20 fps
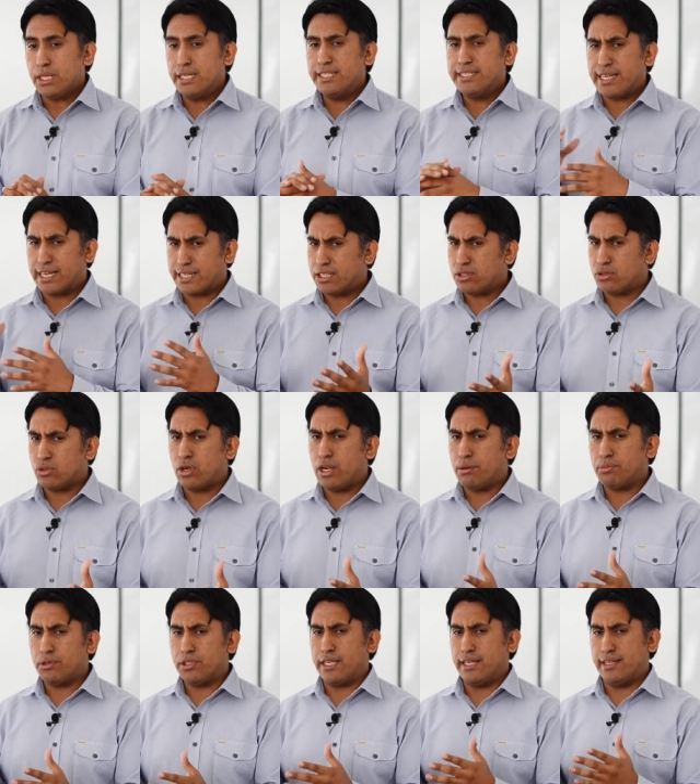y sacar toda
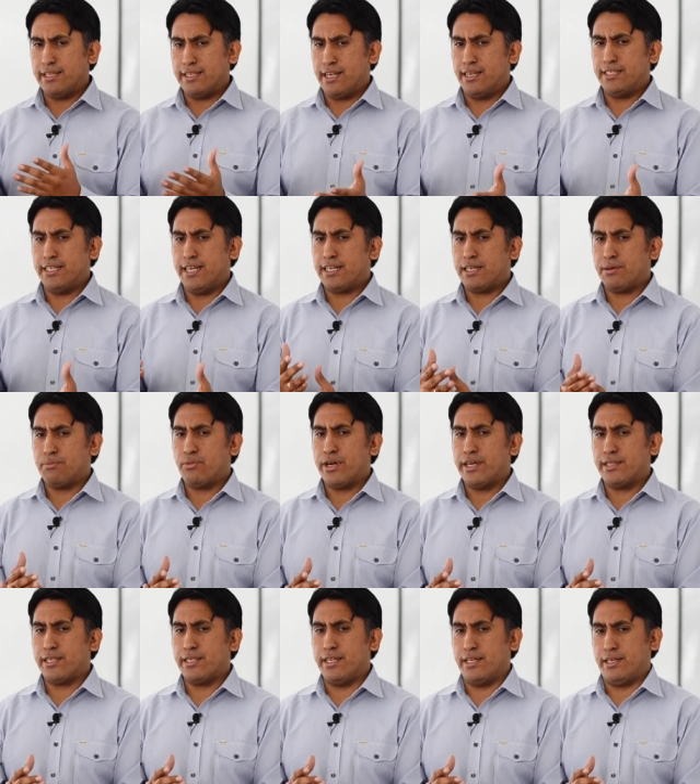la potencialidad que
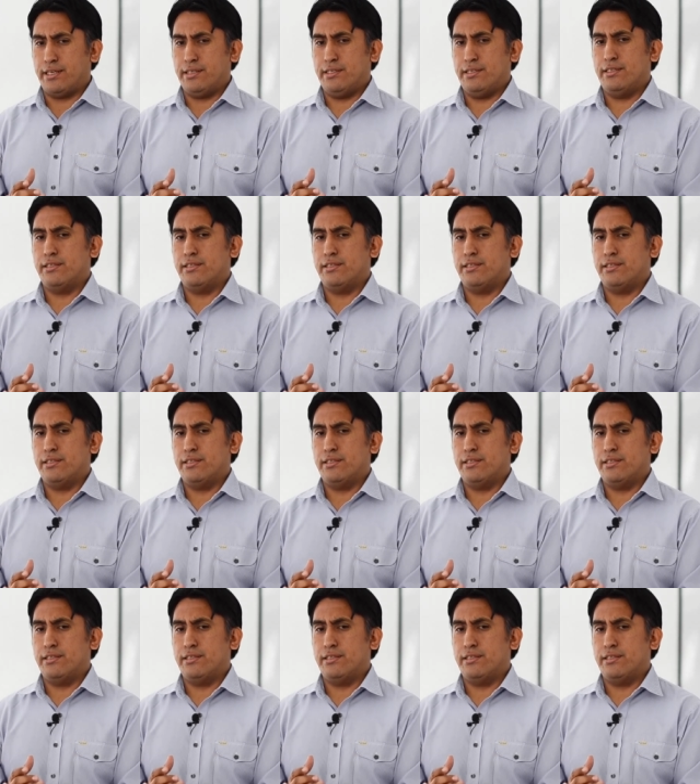puede tener.